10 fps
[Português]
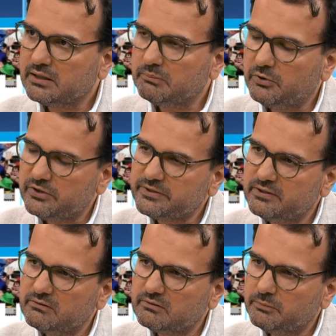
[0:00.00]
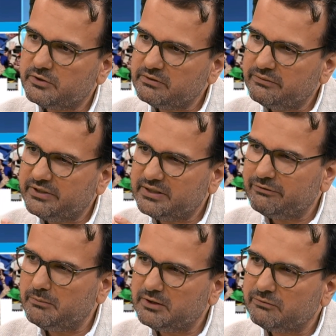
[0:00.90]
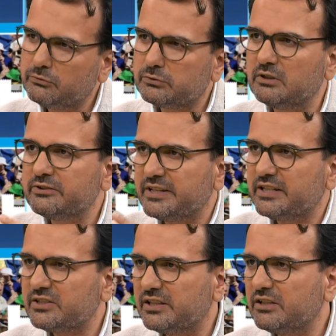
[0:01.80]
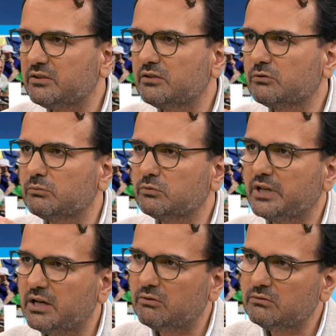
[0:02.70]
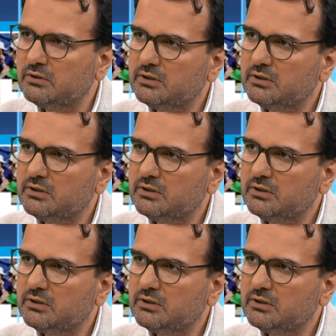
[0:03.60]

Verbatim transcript: que possam, que possam efetivamente fortalecer esta ideia de comunhão